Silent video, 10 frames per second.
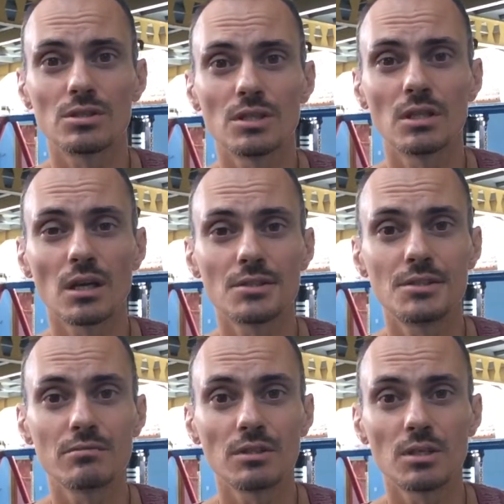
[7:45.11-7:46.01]

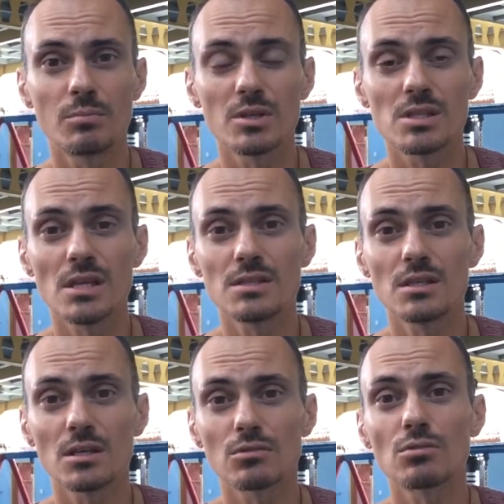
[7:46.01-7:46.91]
дегенеративные
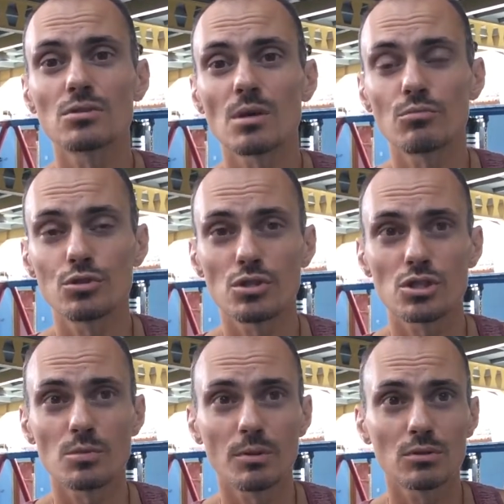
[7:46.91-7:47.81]
произойти, которые
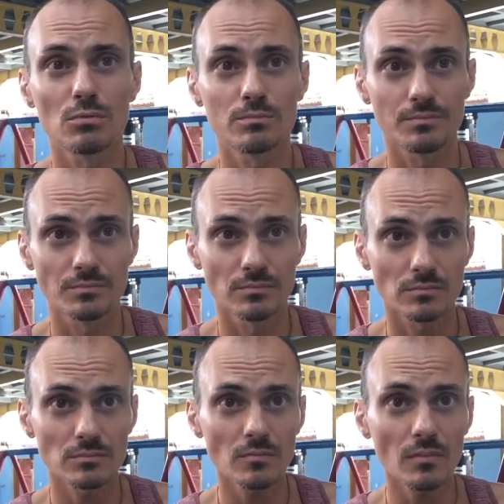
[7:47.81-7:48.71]
замучаешься потом
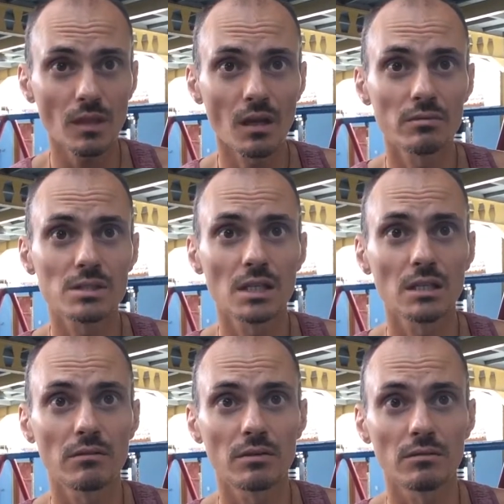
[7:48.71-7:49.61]

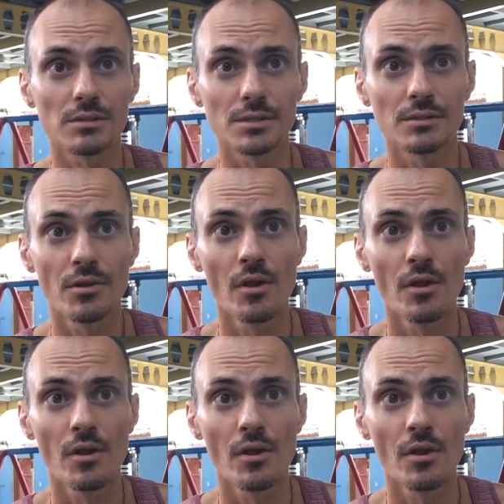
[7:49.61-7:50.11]
восстанавливать.